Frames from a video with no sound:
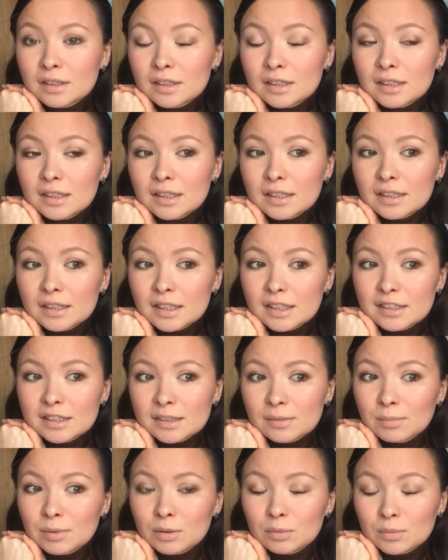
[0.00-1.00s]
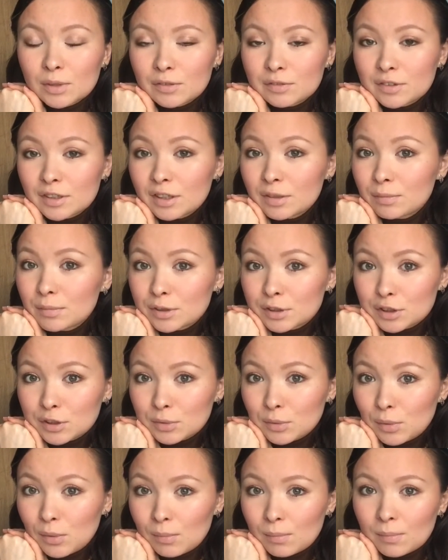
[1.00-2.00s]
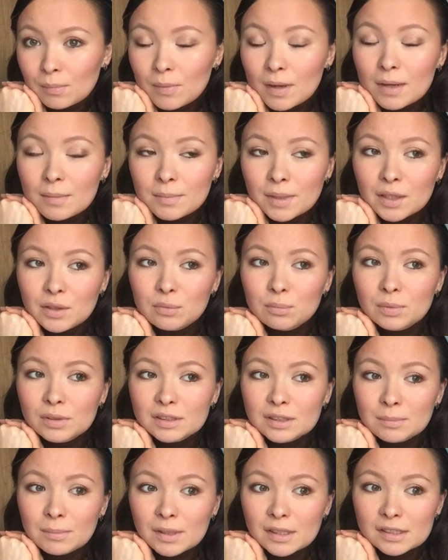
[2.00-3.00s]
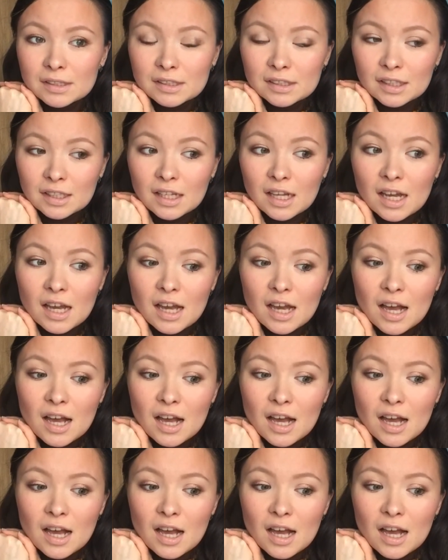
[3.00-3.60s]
и английский был у меня вторым языком, первым был немецкий.